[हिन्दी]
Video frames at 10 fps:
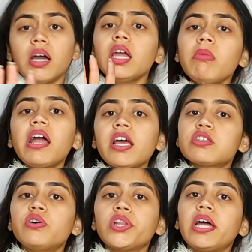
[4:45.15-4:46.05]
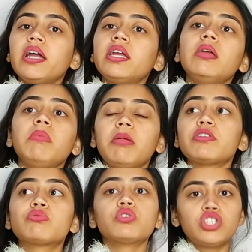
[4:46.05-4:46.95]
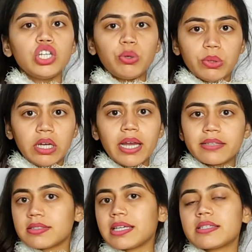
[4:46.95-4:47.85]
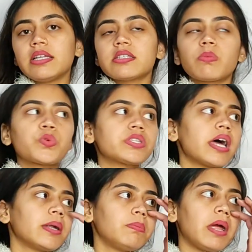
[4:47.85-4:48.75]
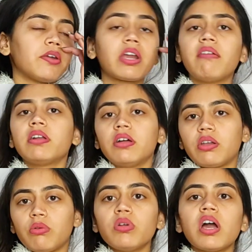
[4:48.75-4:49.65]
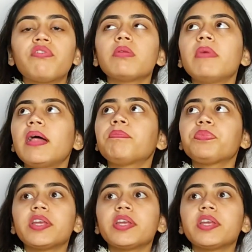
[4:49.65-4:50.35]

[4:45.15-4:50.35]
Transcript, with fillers: कई बार ऐसा होता है कि मेरे पास कुछ नहीं होता एक्सरसाइज के लिए सपोज दैट मैं ट्रैवल कर रही हूँ या फिर मैं